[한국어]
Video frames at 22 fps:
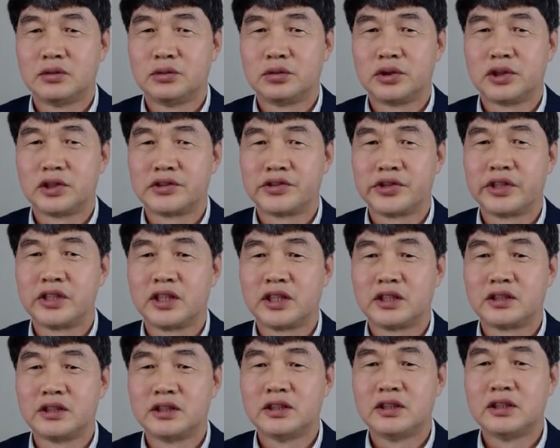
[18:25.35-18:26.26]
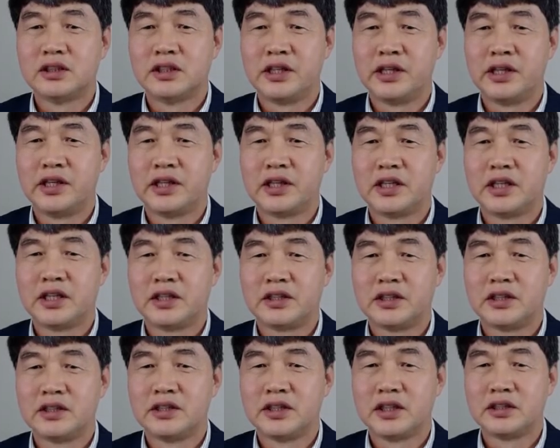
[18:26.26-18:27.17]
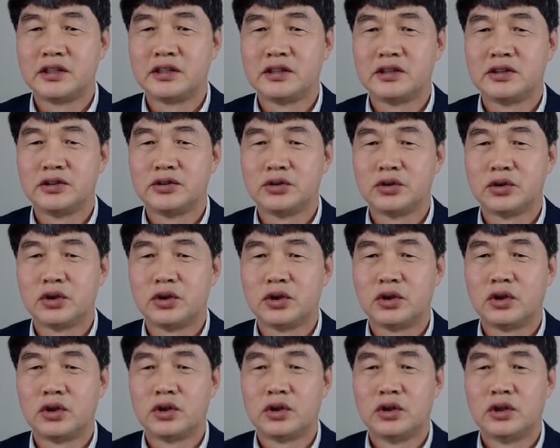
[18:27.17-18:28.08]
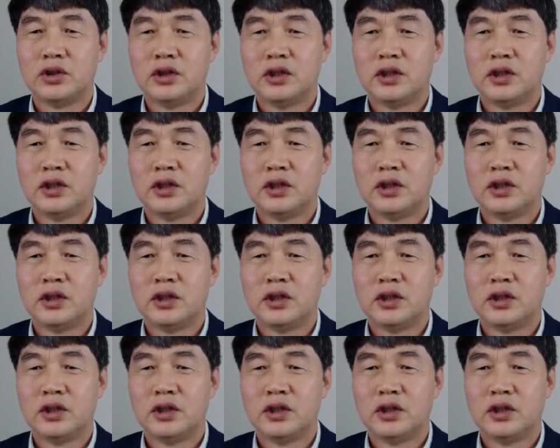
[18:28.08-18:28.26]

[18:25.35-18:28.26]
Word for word: 우리가 생각을 해야 된다는 거죠.